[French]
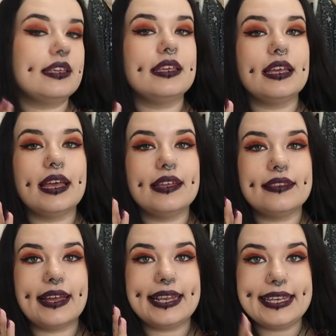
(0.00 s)
qui
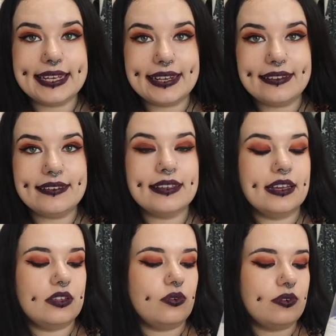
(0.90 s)
est à l'iris.
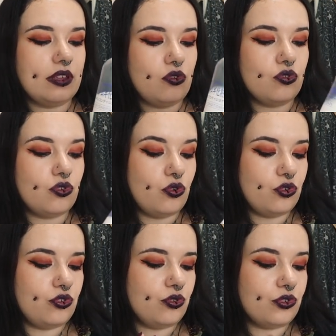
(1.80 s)
Donc c'est une
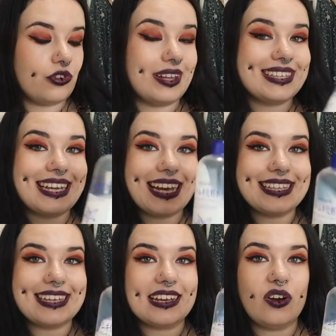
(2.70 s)
lotion dans un
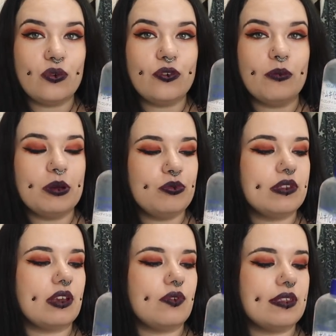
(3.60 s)
très très grand format
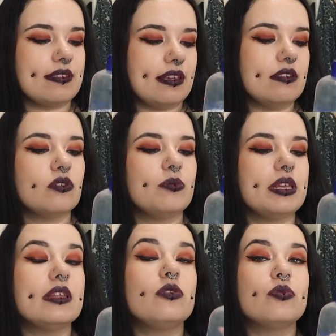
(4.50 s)
puisqu'elle fait 500
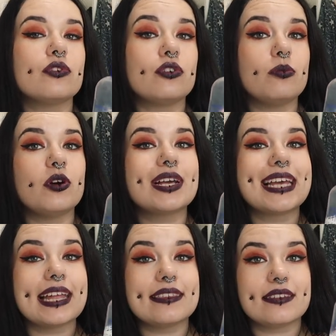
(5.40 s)
ml pour seulement
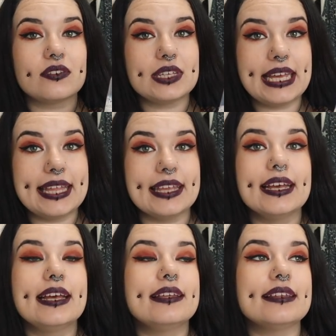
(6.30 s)
400 yens.
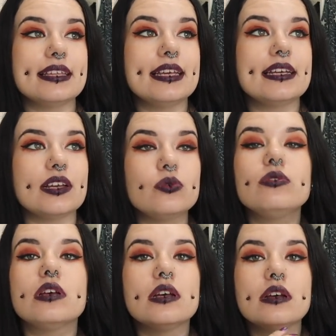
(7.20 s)
C'est-à-dire qu'elle
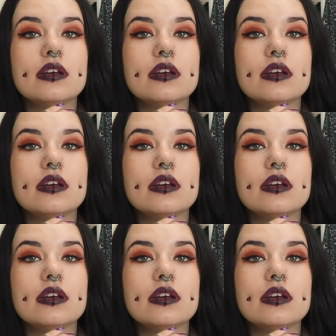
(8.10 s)
coûte